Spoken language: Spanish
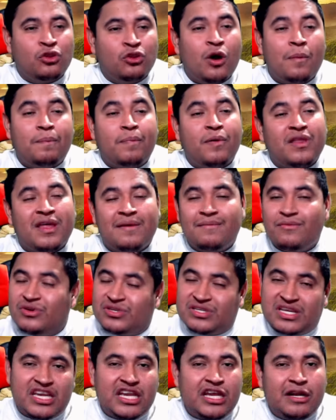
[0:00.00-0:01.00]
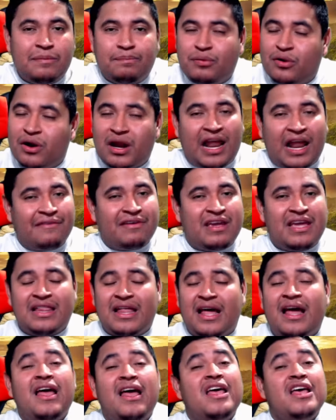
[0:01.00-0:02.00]
No podemos ir por la
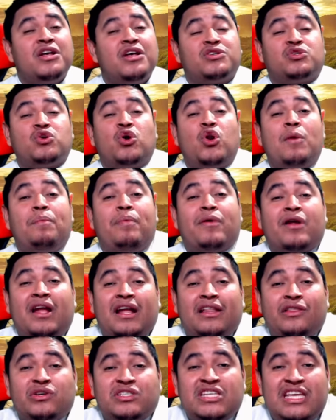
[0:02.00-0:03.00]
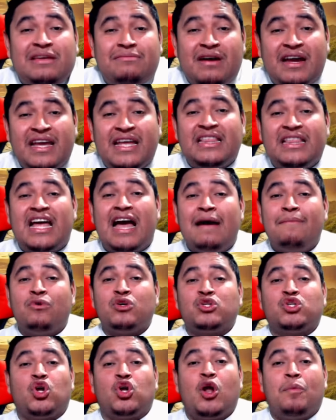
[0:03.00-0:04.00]
vida solo porque nos
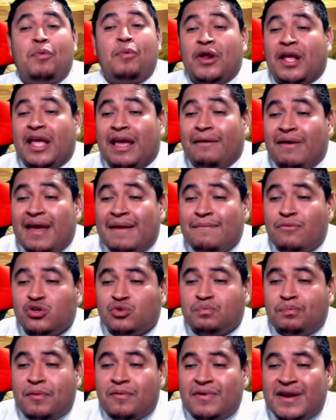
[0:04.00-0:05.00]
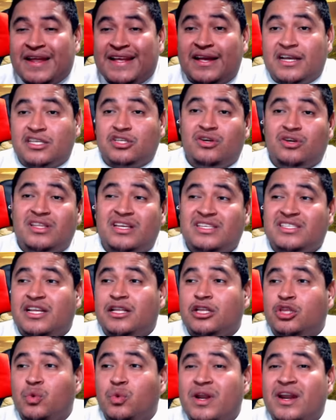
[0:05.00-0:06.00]
imaginamos, solo porque vemos publicaciones
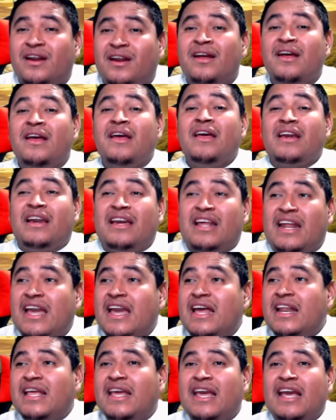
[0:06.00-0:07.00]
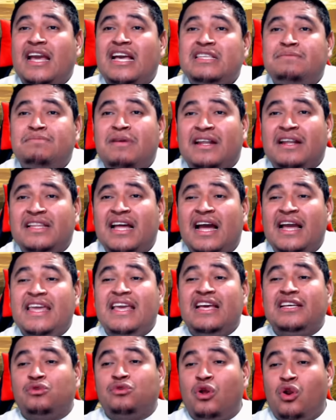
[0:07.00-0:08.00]
en Twitter, creer que es verdad.
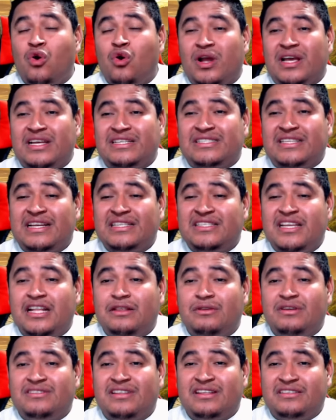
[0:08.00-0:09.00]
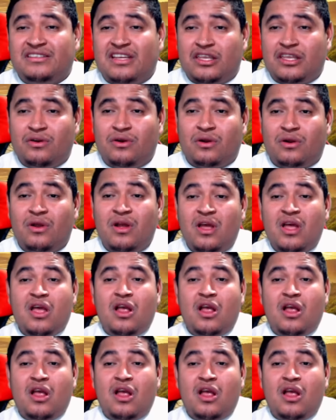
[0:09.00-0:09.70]
Y esto es lo que está haciendo este señor.